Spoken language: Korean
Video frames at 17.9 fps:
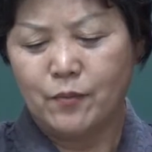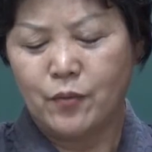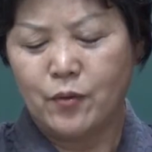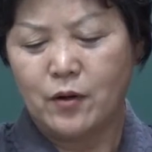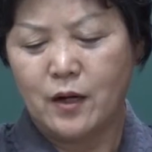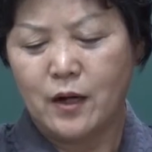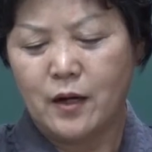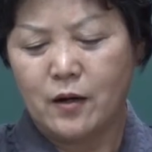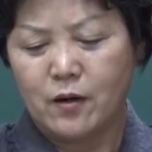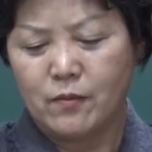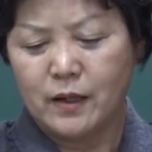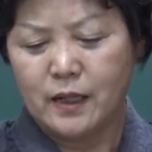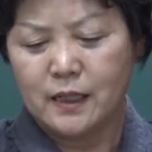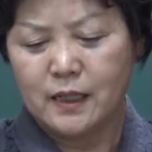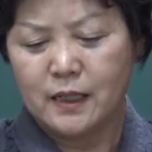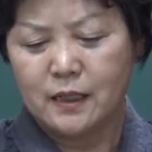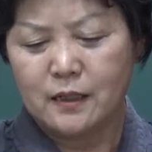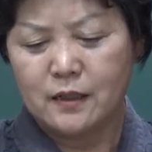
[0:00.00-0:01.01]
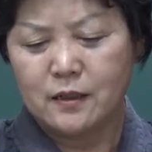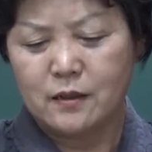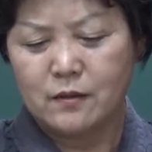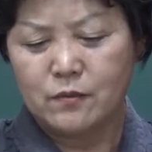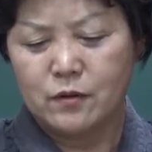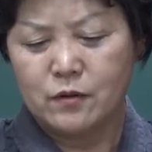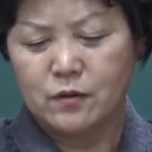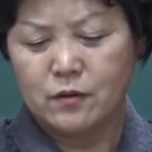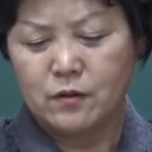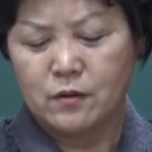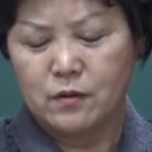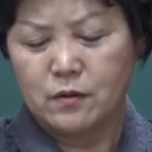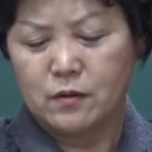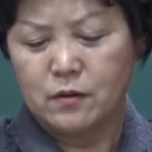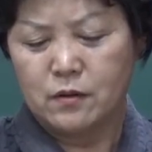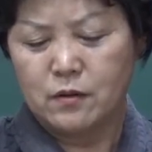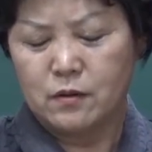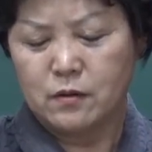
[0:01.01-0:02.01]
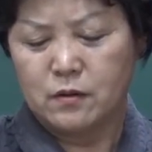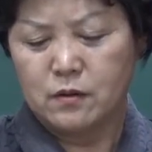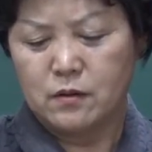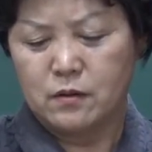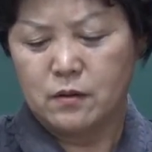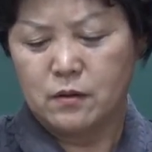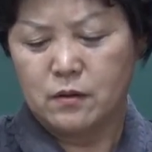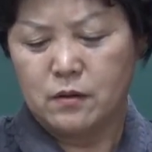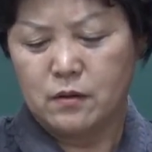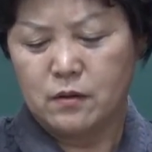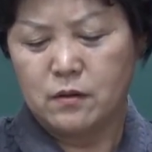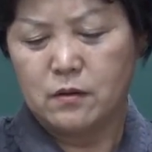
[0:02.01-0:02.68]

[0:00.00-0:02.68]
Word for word: 본래 엄하이라 그러므로 응?